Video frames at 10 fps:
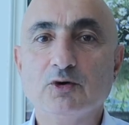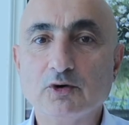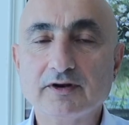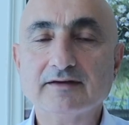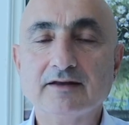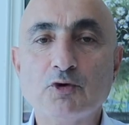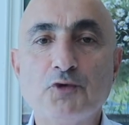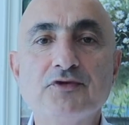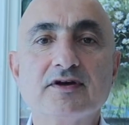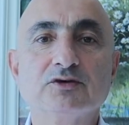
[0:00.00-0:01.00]
O nedenle
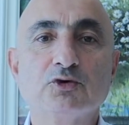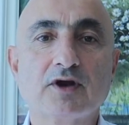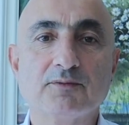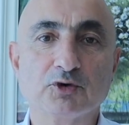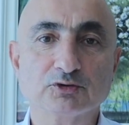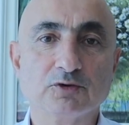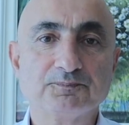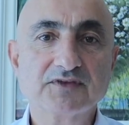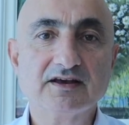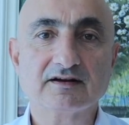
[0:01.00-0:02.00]
önlerini göremiyordu
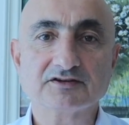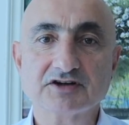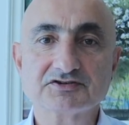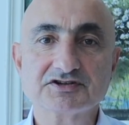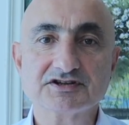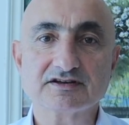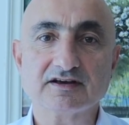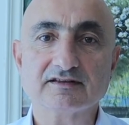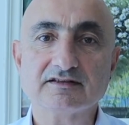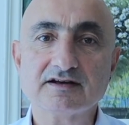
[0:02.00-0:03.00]
ihracatçı
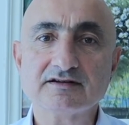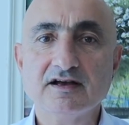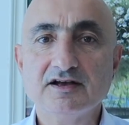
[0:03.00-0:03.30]
şirketler.